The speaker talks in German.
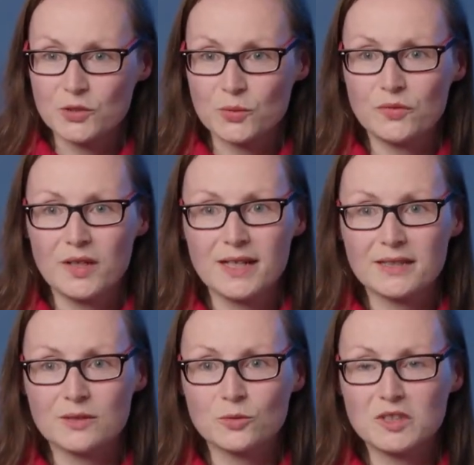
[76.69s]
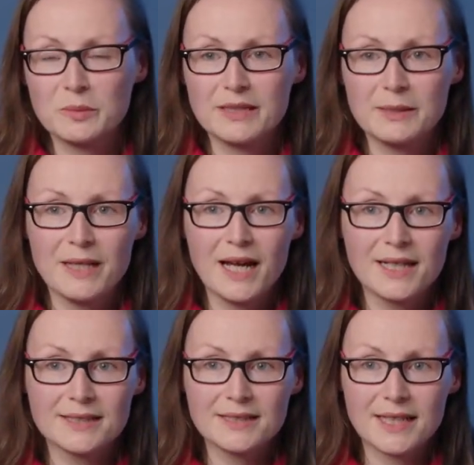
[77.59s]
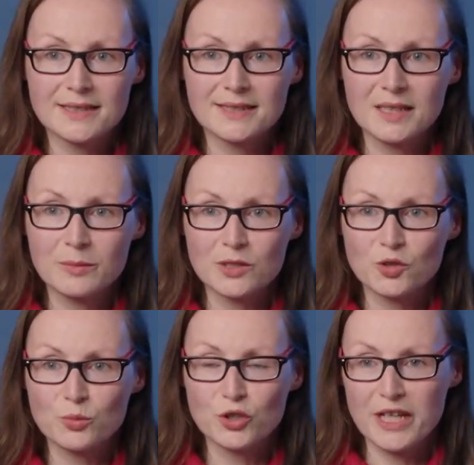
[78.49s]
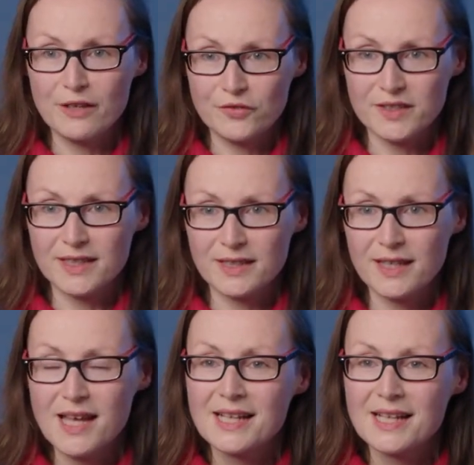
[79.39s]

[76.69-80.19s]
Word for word: zu werden und sich mit dem Nachhaltigkeitsthema zu beschäftigen.